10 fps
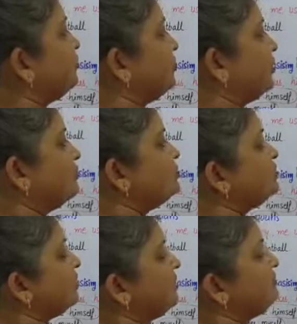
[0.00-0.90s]

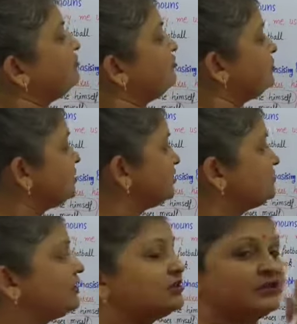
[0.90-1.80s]
प्रोनाउंस की
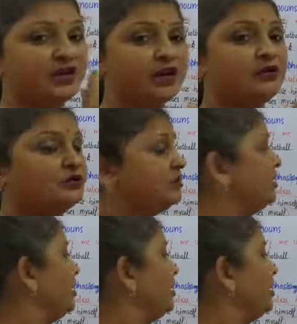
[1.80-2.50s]
विशेष बात यह होती